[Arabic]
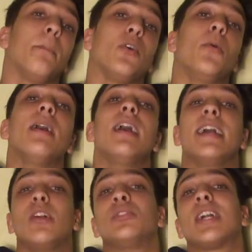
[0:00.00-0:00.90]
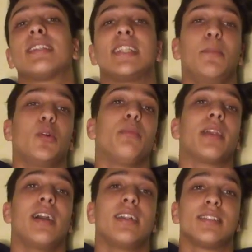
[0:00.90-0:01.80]
بهم الا كنتي غتستعملهم في
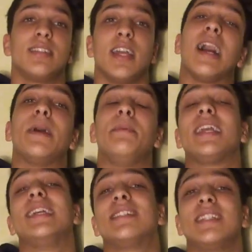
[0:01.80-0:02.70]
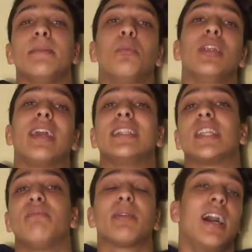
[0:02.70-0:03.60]
مرحله التدخين اغلبيه كيتجنبوا لي كينر
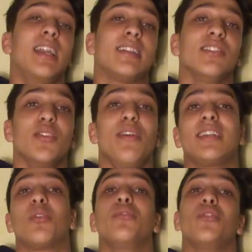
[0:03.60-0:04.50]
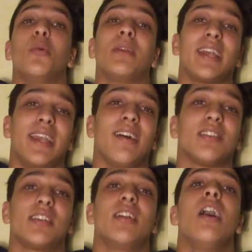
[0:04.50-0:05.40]
في مرحله التنشيف حيت كيكون فيهم
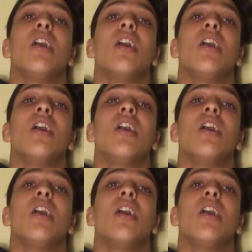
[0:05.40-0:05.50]
الكرياتين